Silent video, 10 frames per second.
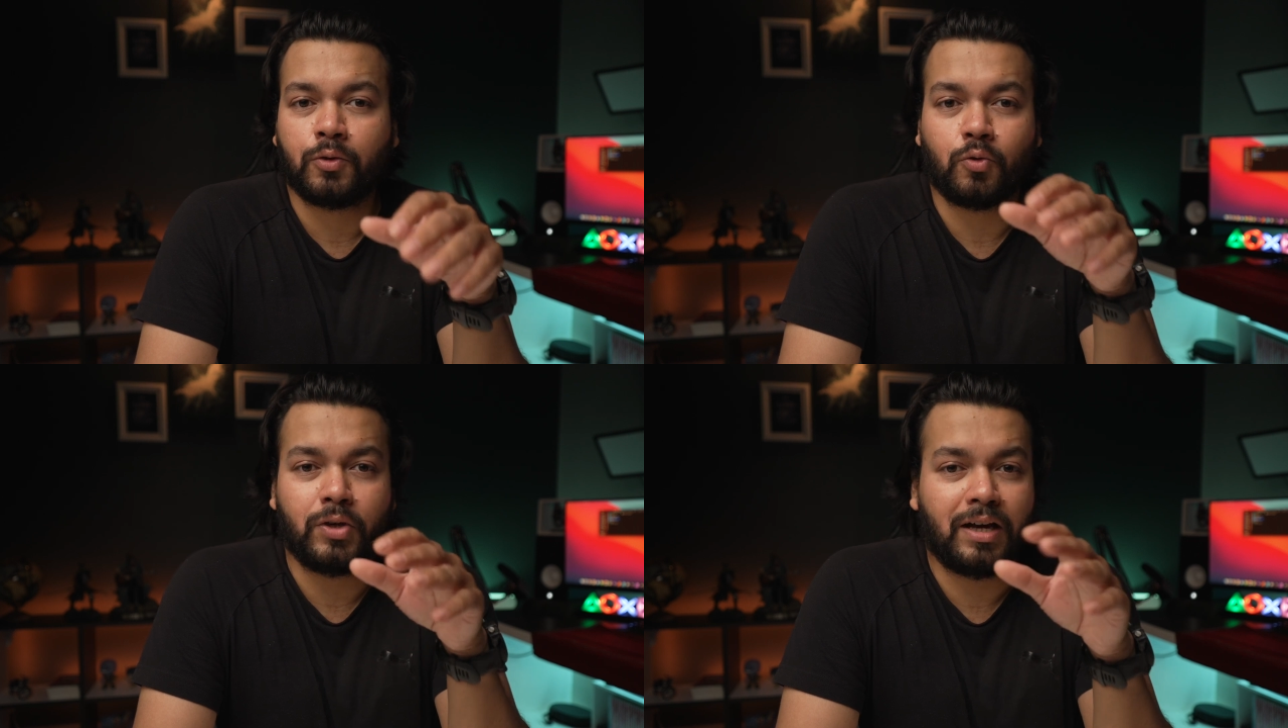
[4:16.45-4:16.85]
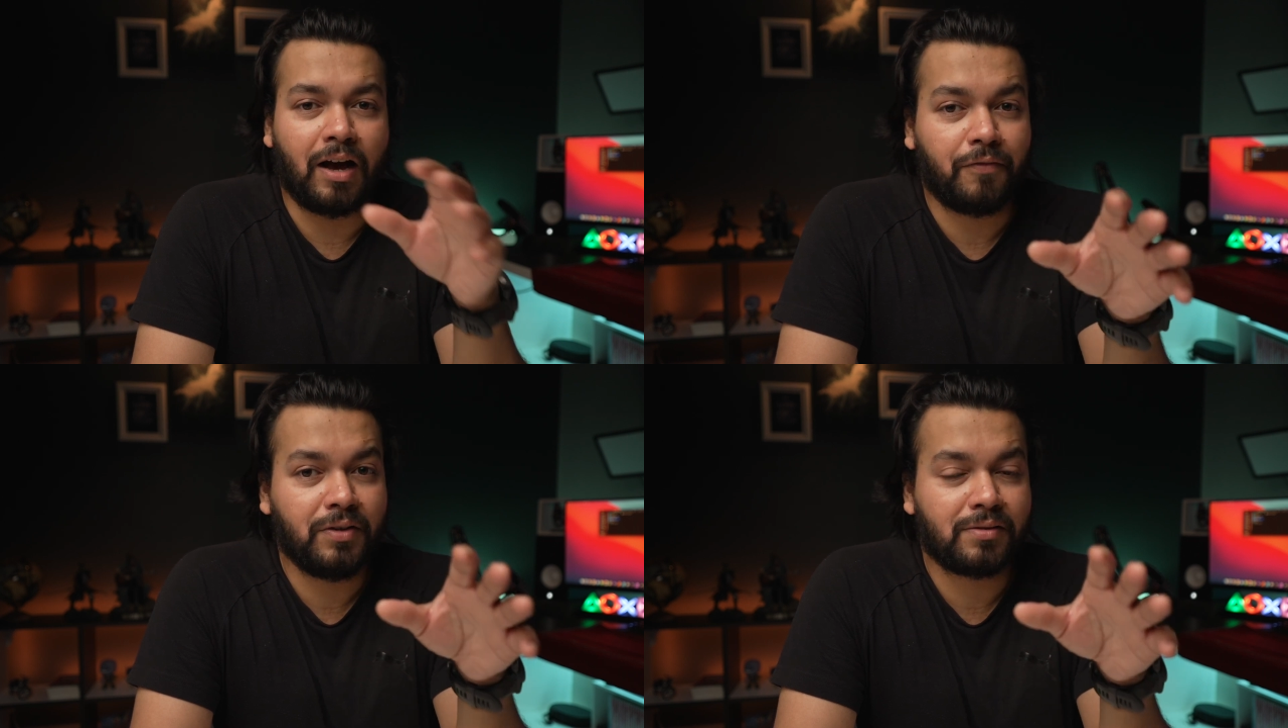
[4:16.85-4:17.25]
तो ये
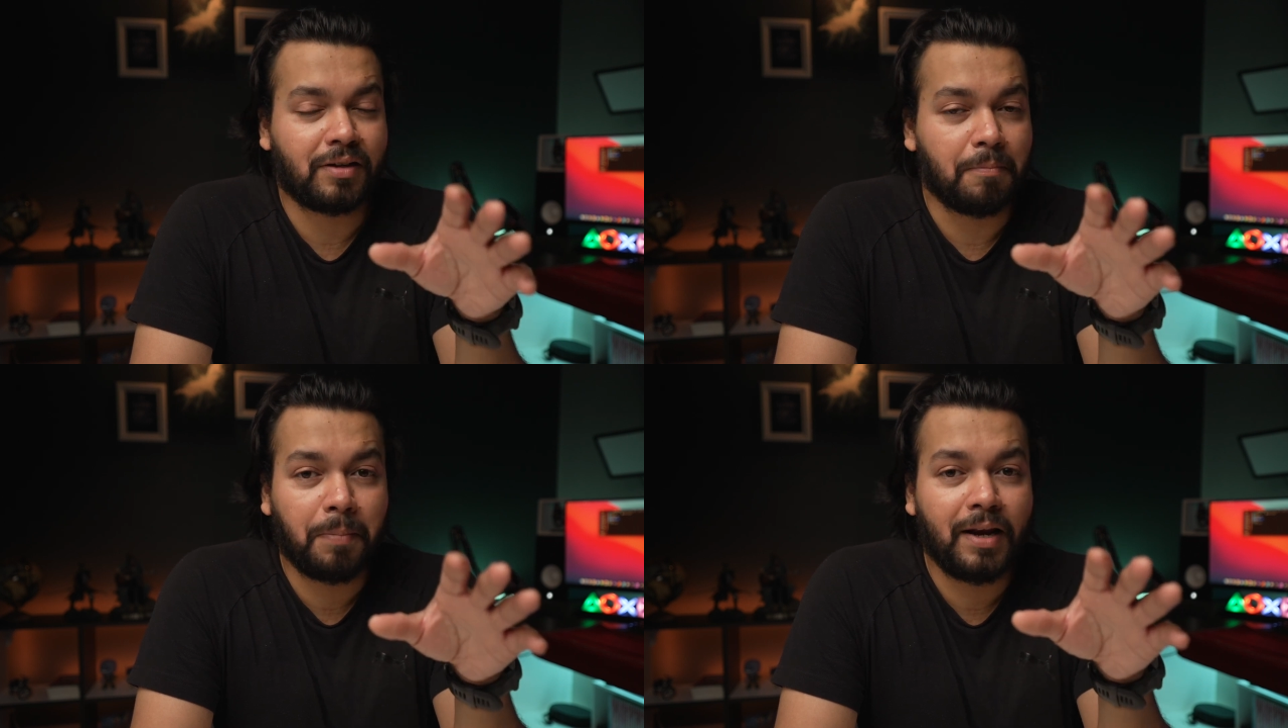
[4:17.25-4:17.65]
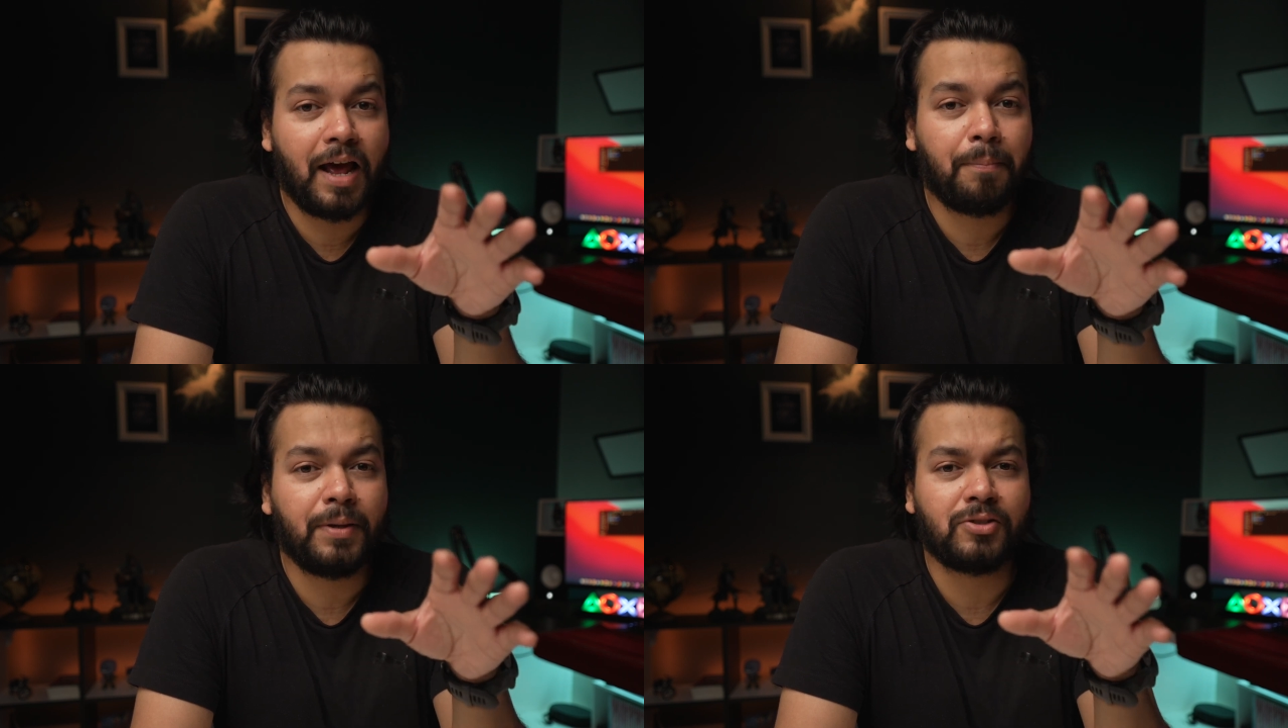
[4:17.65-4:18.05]
काफ़ी सिंपल
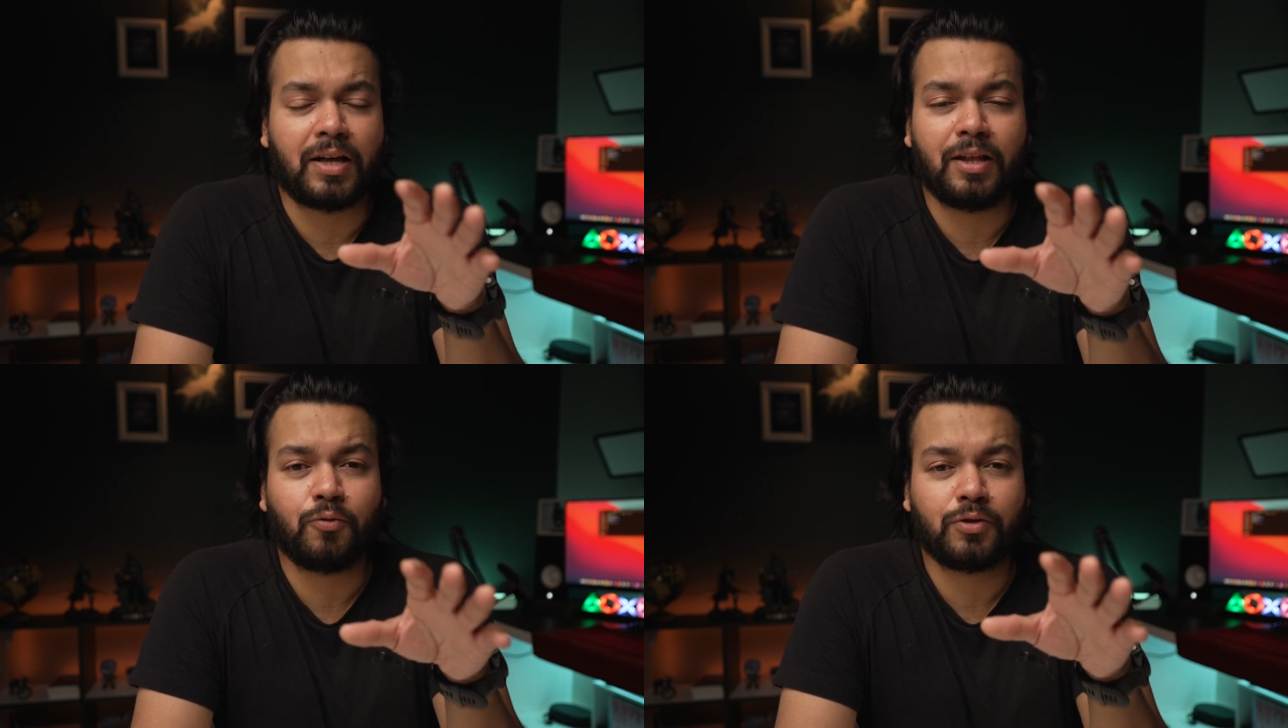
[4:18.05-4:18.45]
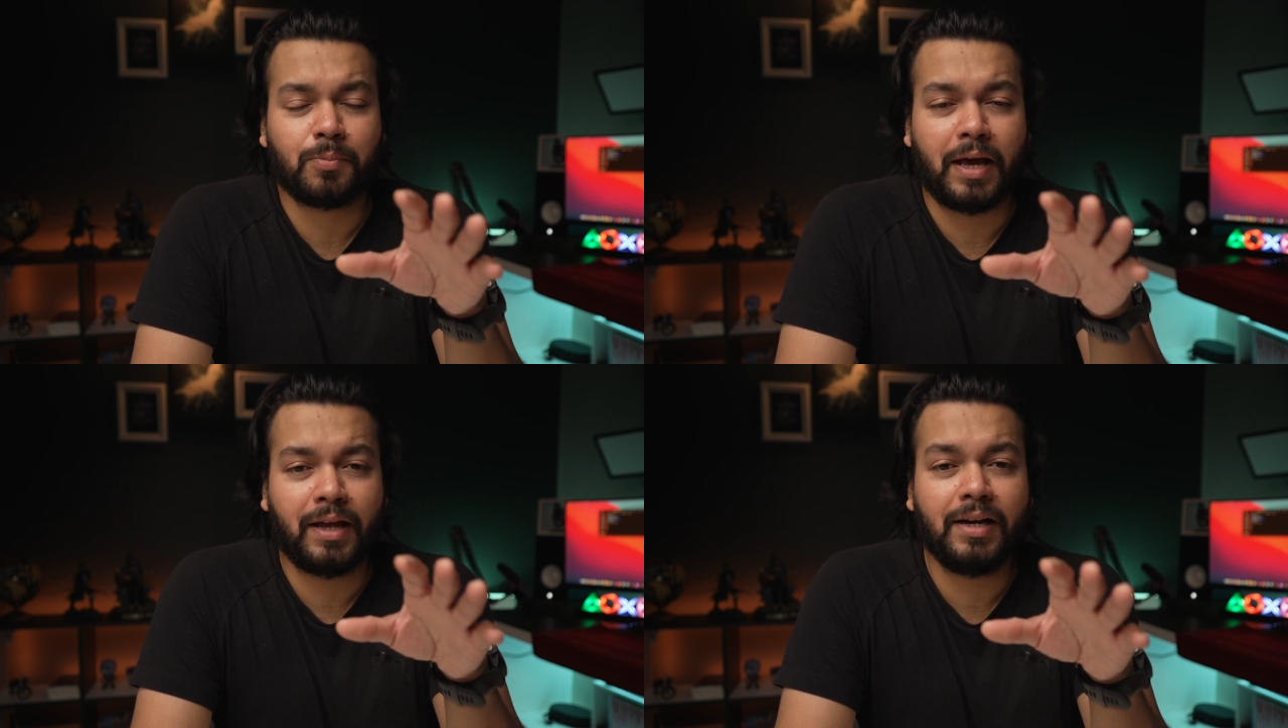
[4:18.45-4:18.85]
ऐप है ज़्यादा कुछ
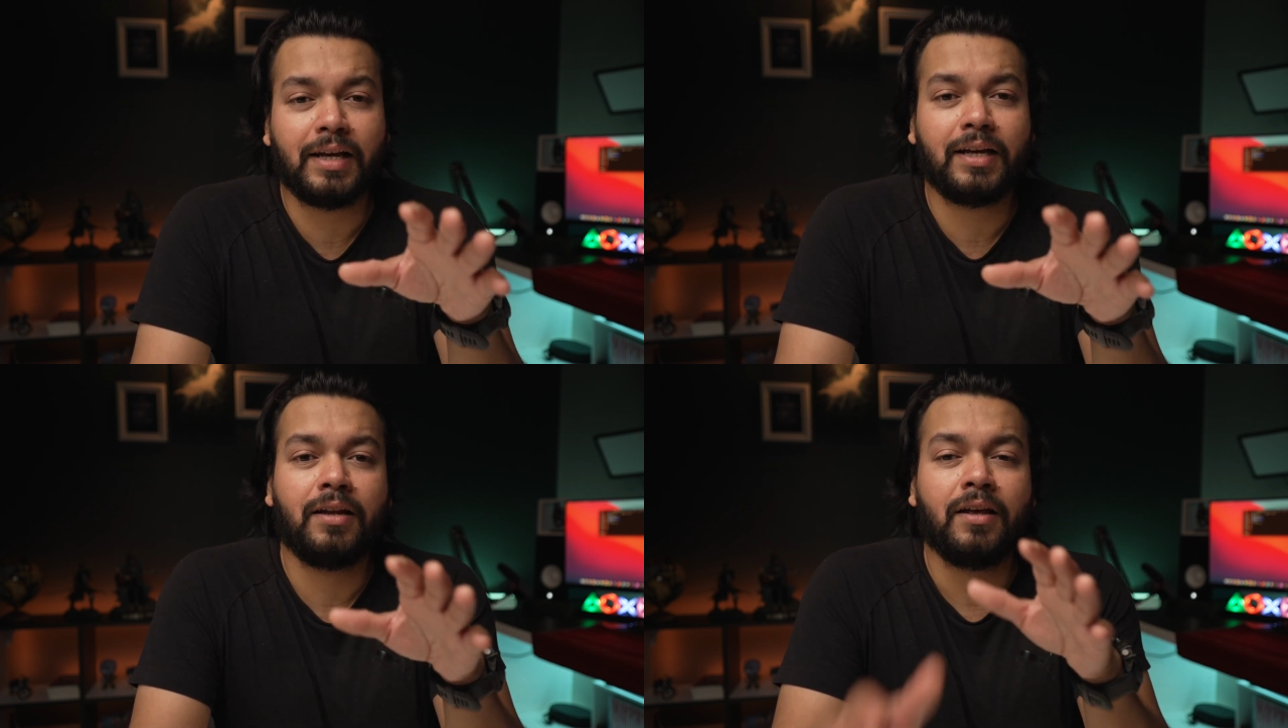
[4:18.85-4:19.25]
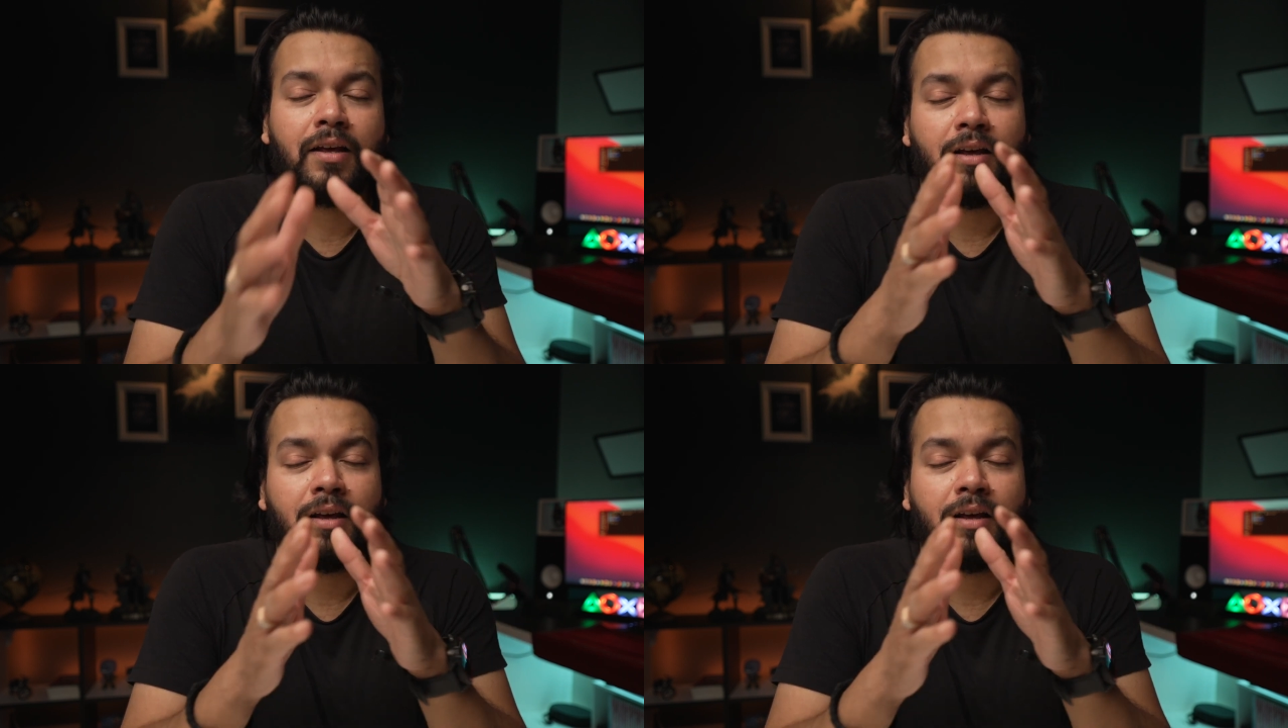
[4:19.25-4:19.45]
में है नहीं लेकिन